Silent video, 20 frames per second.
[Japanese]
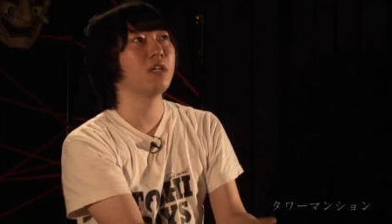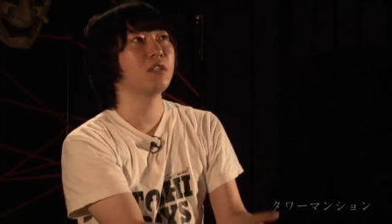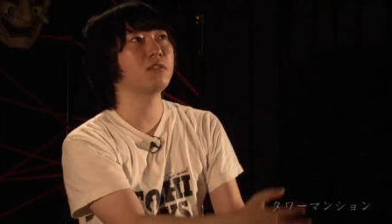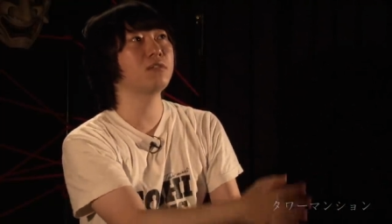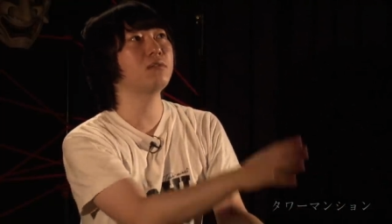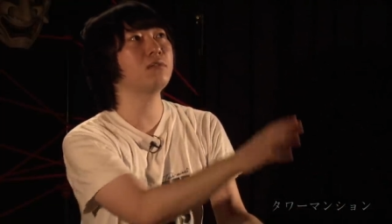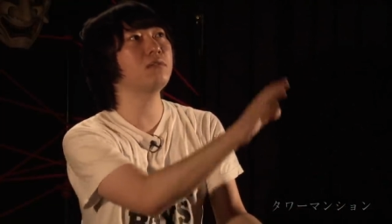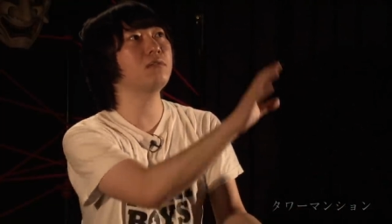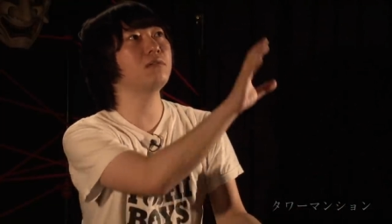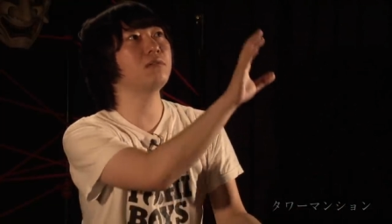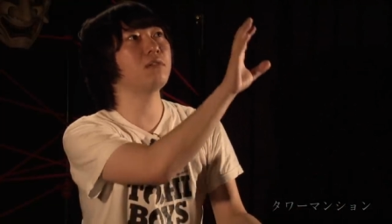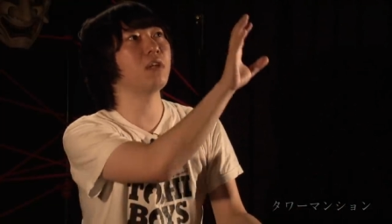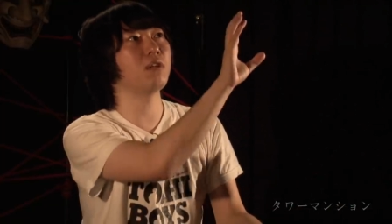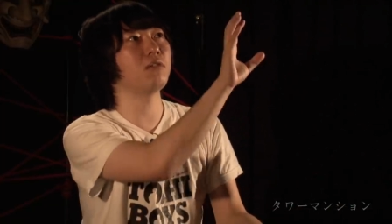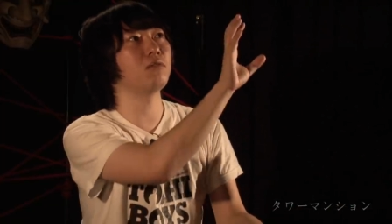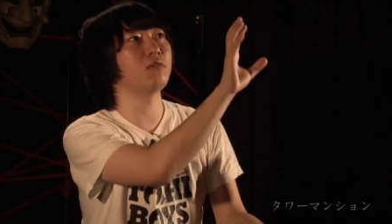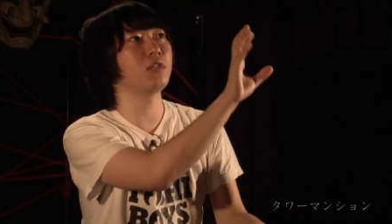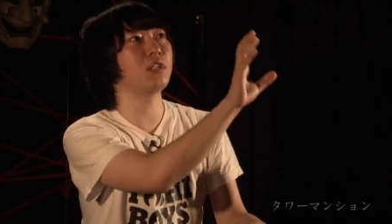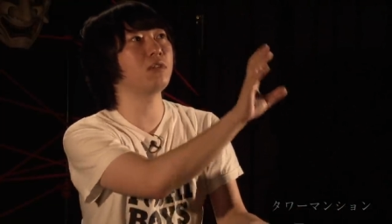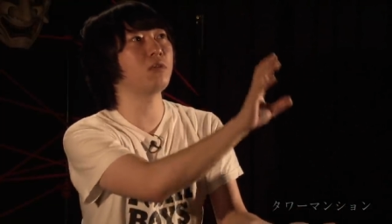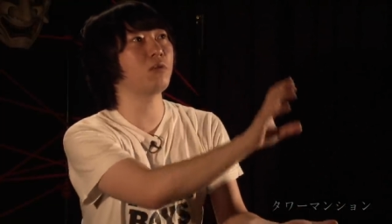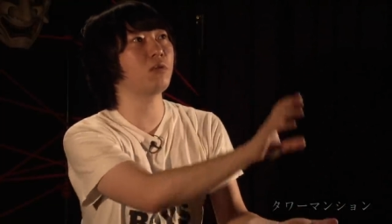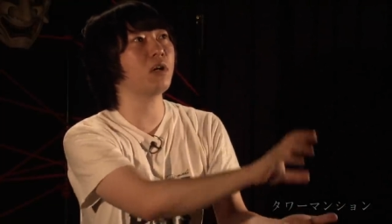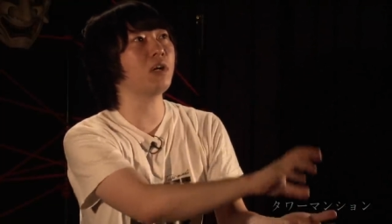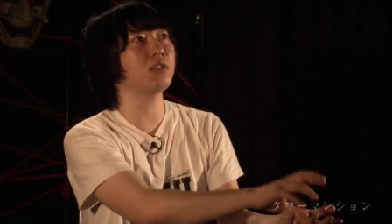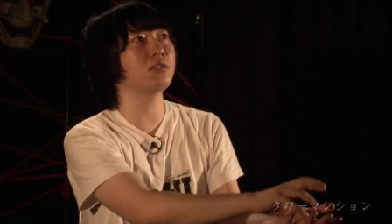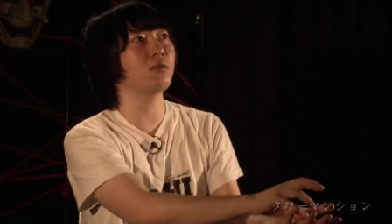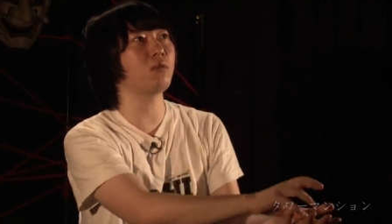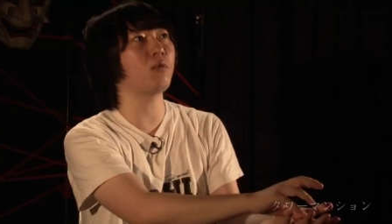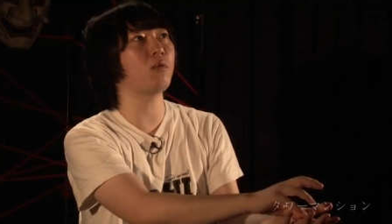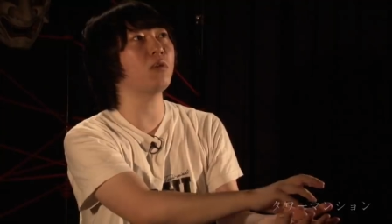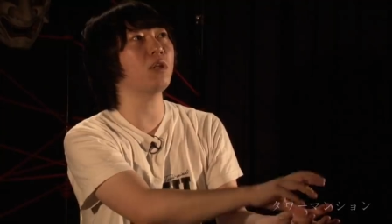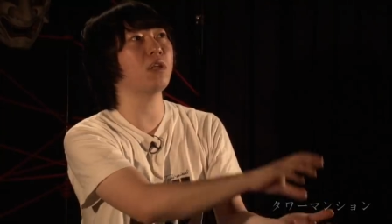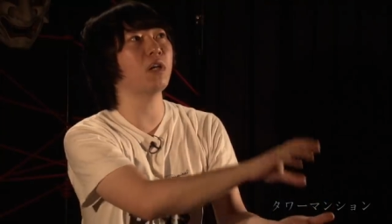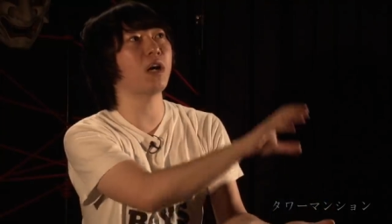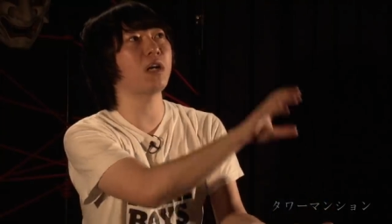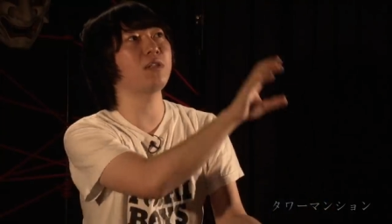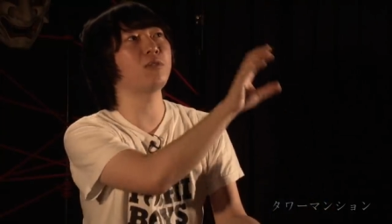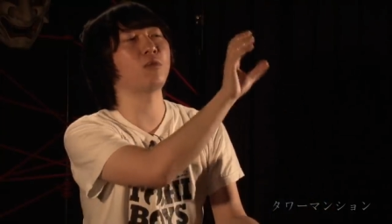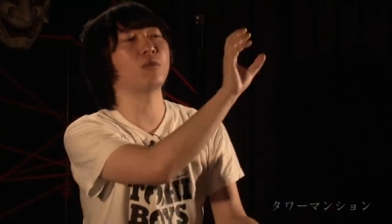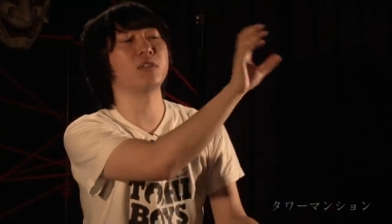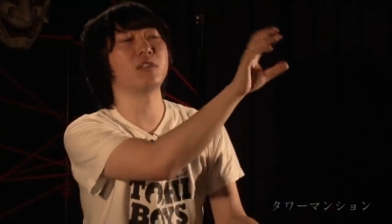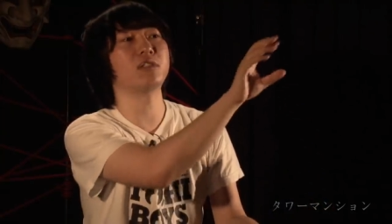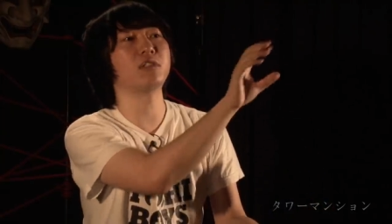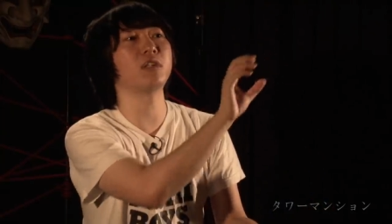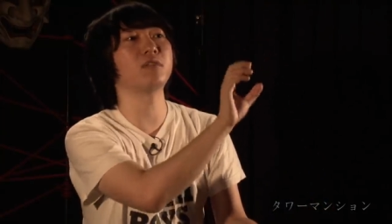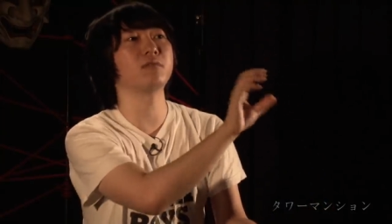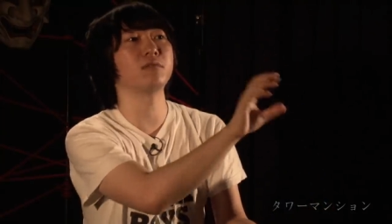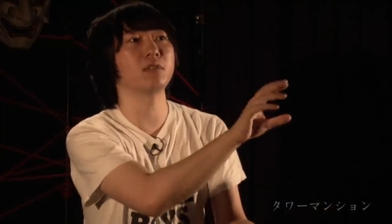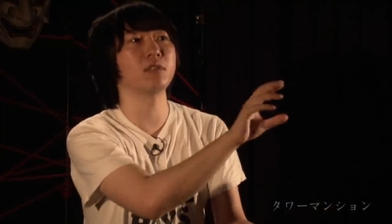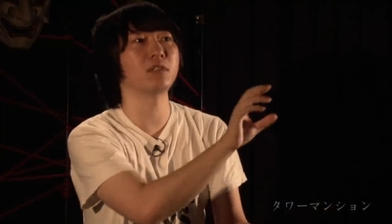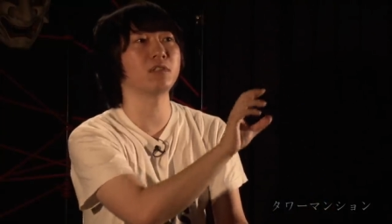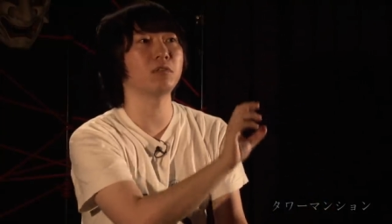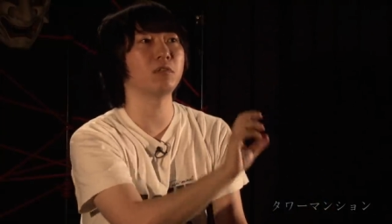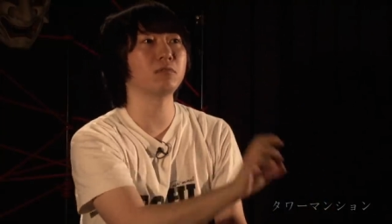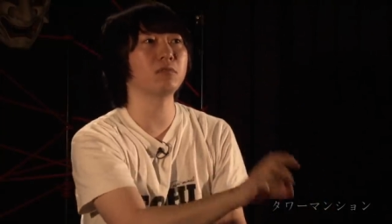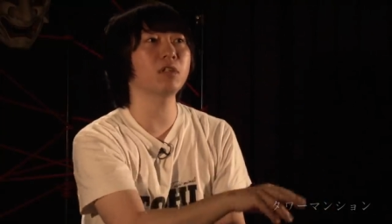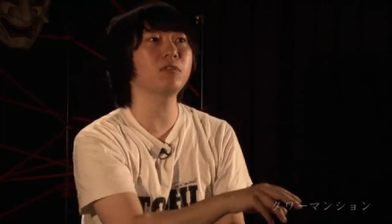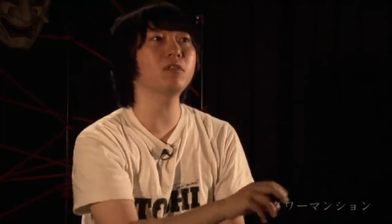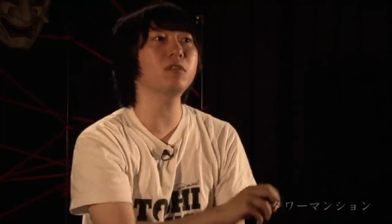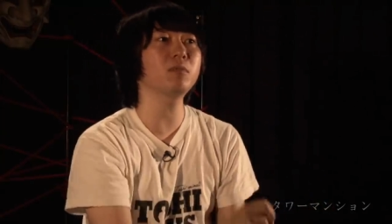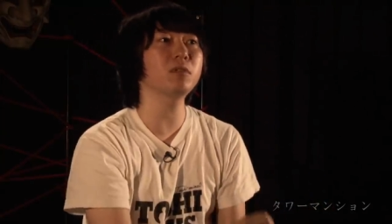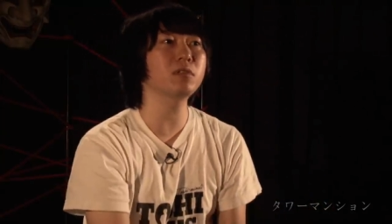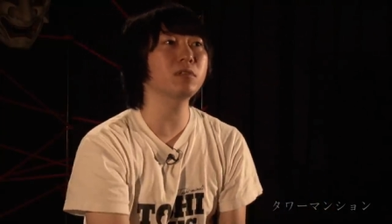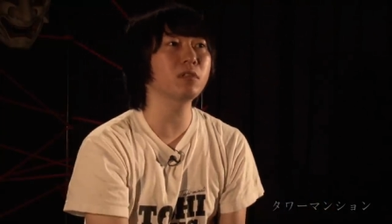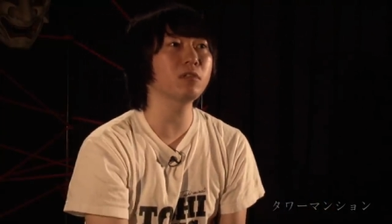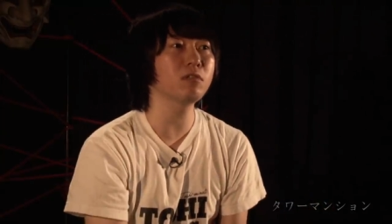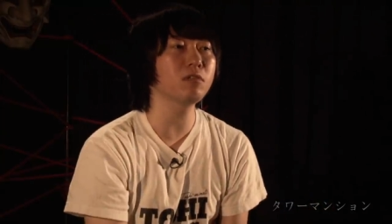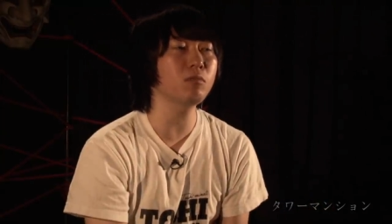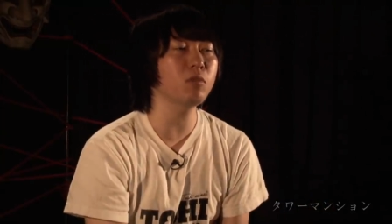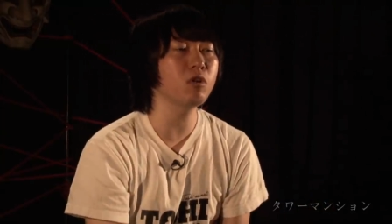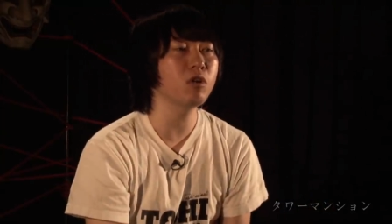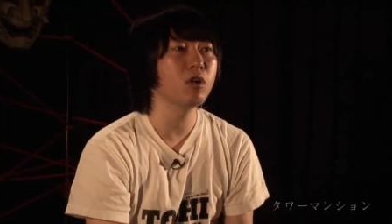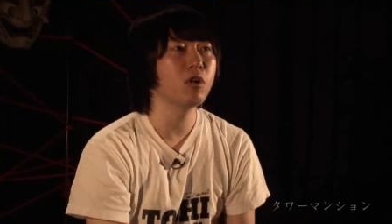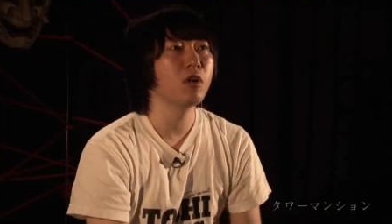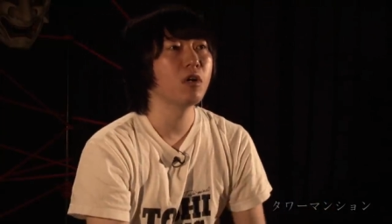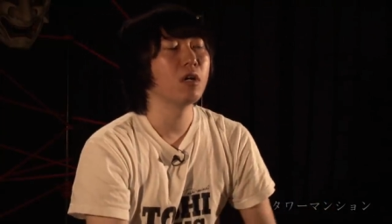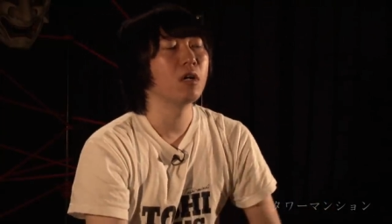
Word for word: 住んでる人がそこでやり取りしてるんですよ。例えばですけども、